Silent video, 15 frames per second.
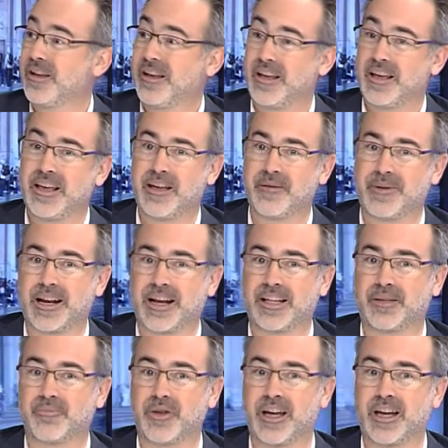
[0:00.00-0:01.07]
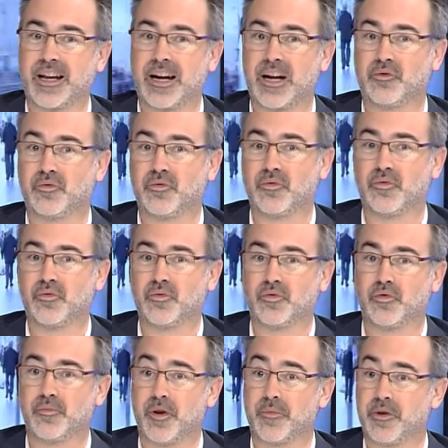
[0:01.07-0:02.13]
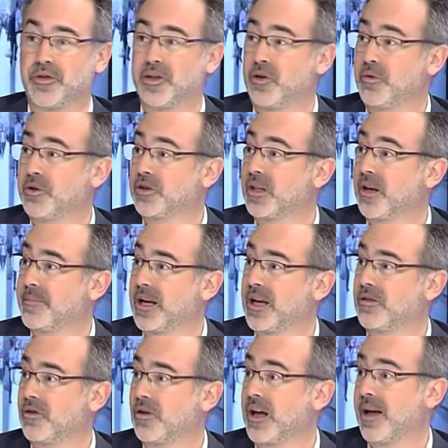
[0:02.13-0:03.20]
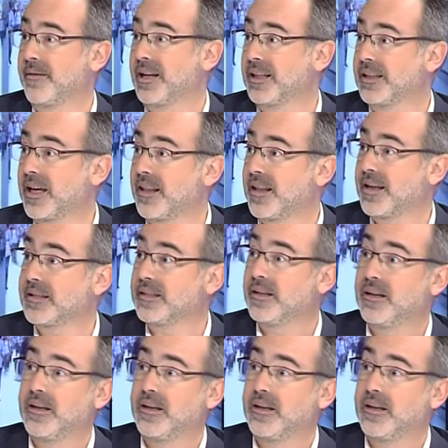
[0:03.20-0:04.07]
Eh, para que te puedas crear tu, propio circuito también en zonas habilitadas.